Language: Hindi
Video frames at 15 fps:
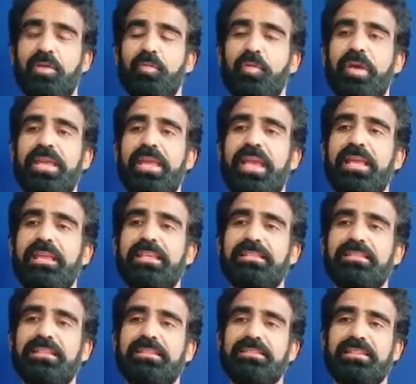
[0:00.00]
वो यह है कि
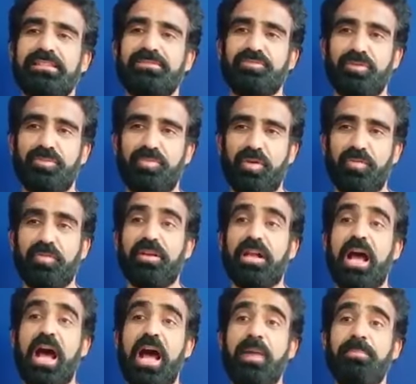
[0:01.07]
सक्सेसफुल फाउंडर
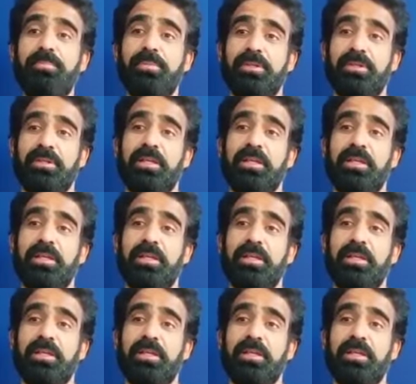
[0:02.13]
आप